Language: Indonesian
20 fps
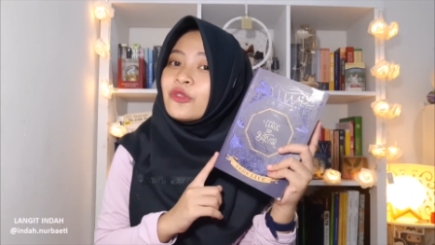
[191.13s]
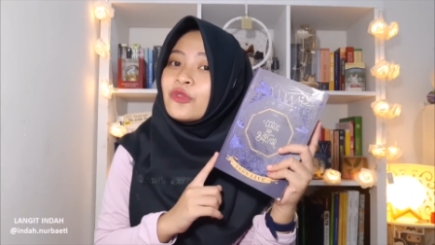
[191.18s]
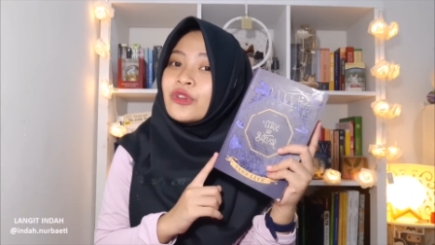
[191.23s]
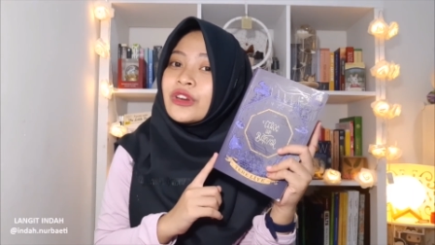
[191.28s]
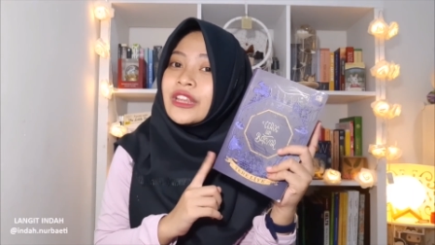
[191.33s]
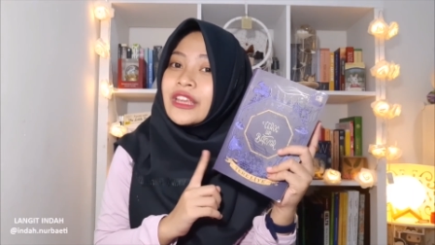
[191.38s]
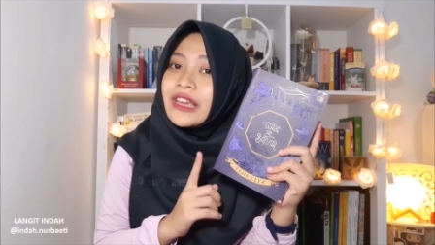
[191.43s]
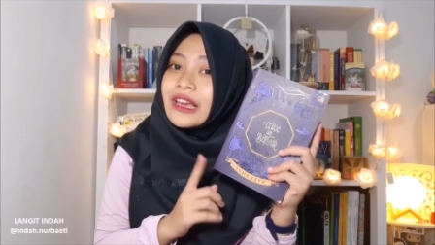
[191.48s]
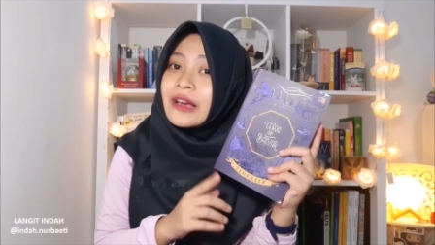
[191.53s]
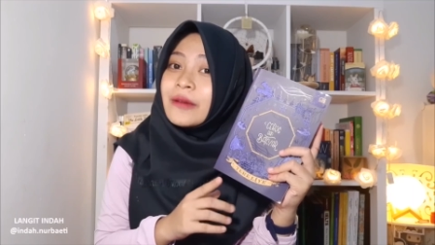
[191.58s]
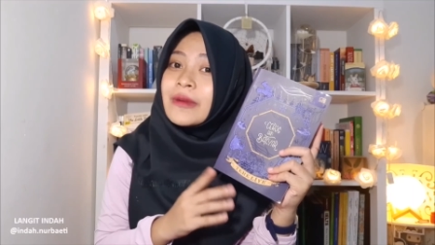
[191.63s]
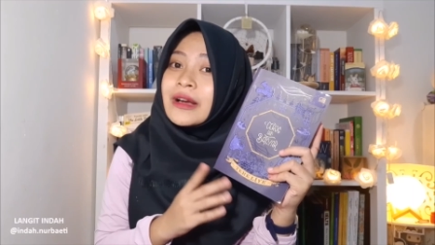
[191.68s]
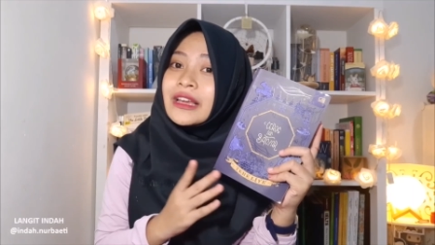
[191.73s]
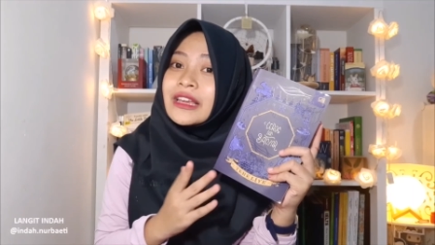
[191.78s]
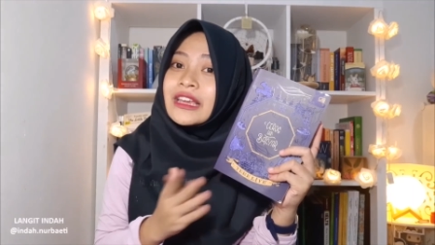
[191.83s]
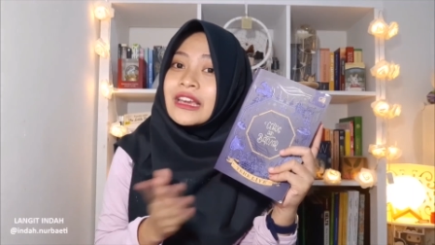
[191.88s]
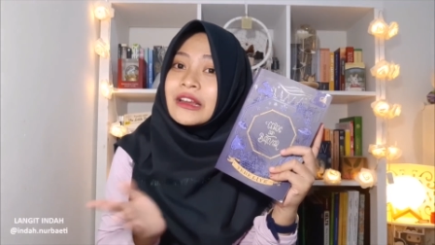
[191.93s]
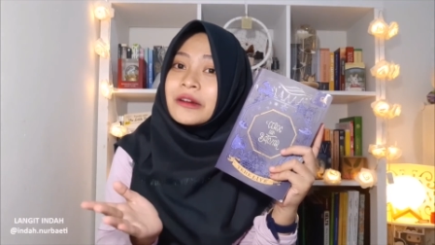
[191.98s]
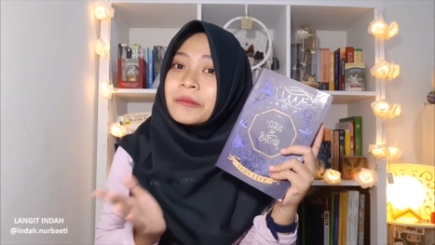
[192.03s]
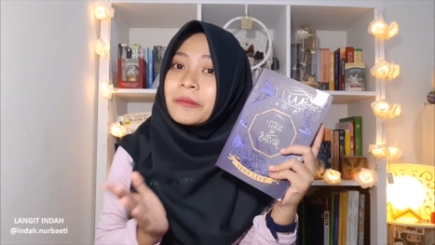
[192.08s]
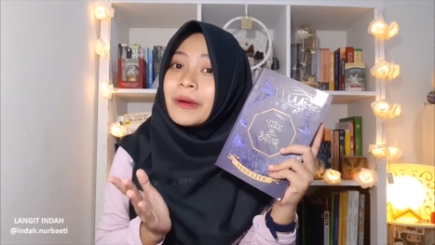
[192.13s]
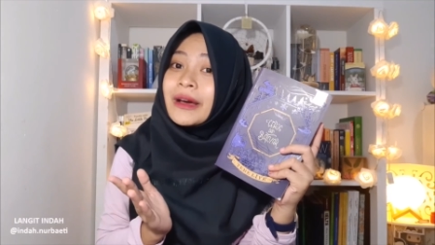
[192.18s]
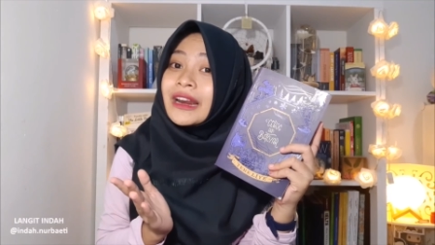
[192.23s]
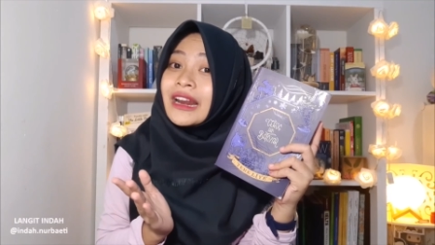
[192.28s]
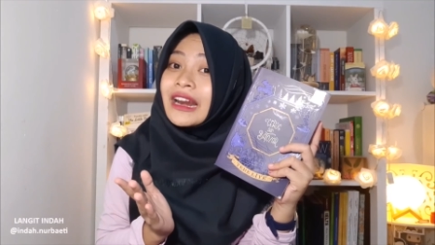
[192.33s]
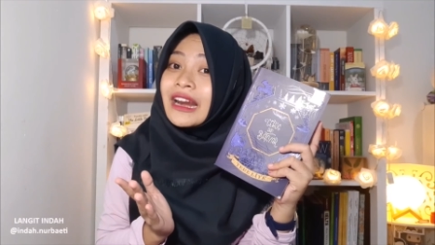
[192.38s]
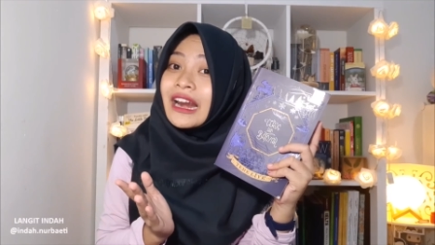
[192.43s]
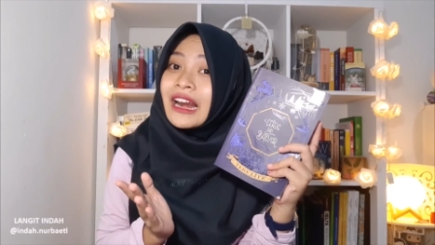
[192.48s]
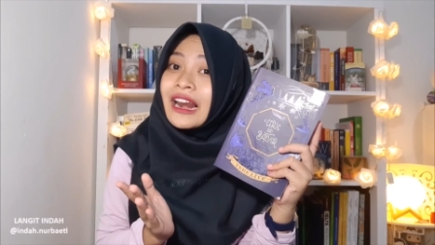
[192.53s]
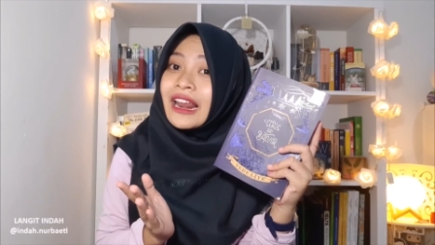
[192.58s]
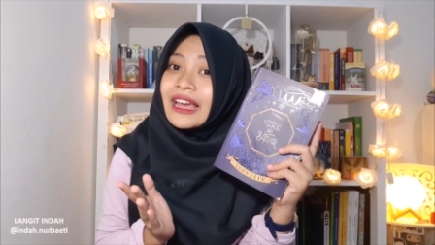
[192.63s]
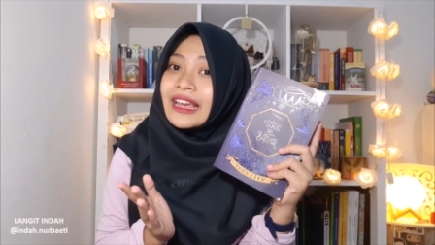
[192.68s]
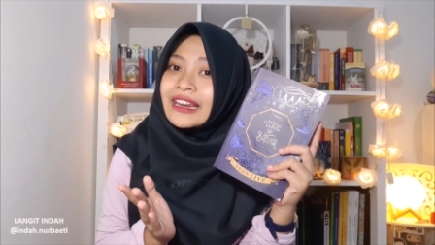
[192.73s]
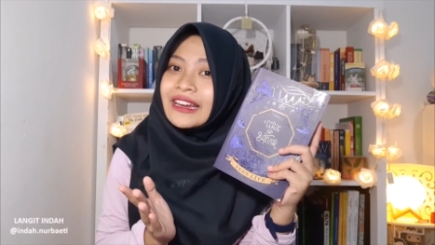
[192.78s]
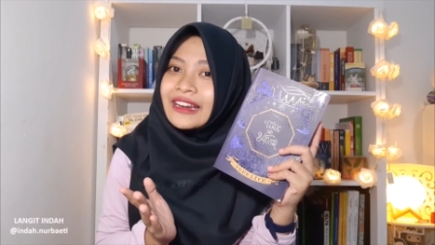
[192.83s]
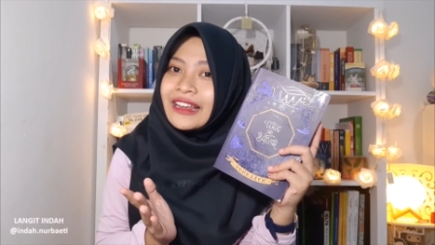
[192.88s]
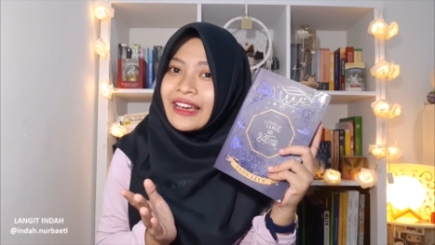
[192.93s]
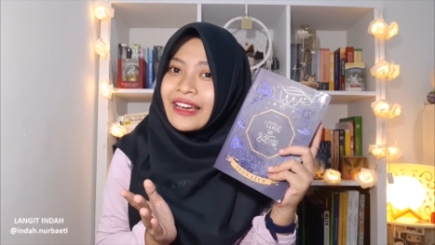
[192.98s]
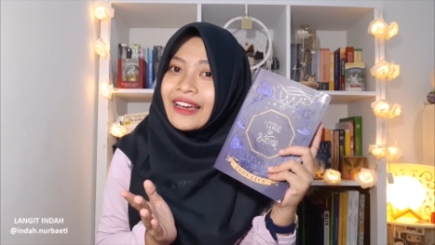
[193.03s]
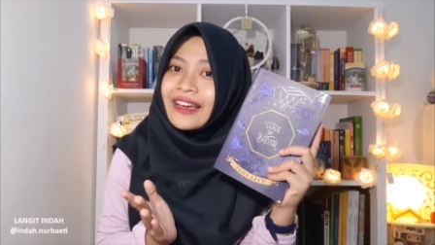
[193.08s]
dunia bagian paralel
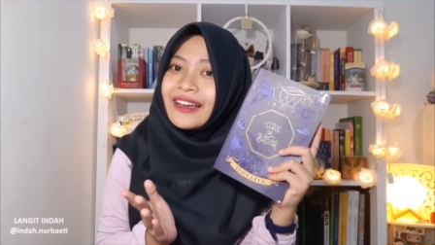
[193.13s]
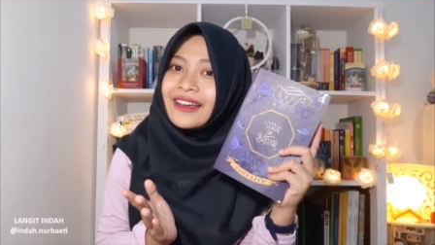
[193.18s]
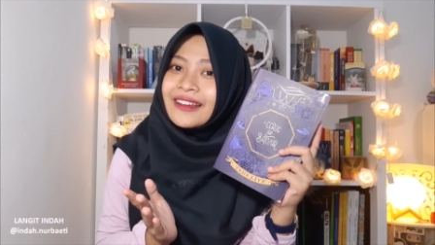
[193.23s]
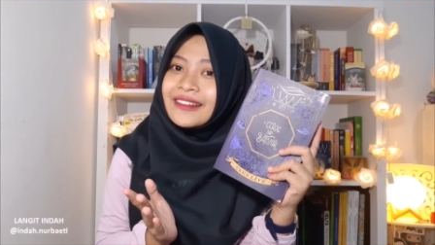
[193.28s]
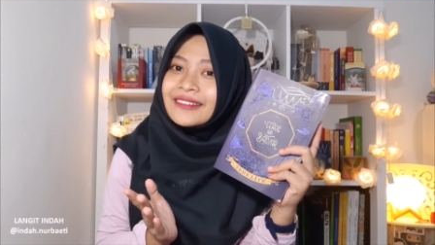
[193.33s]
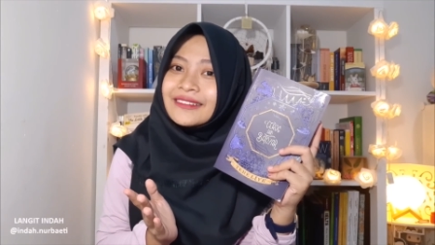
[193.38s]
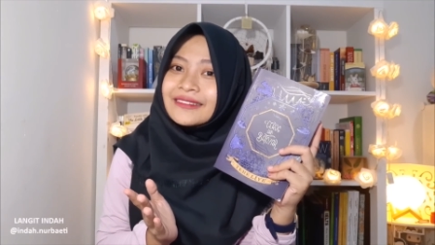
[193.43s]
lainnya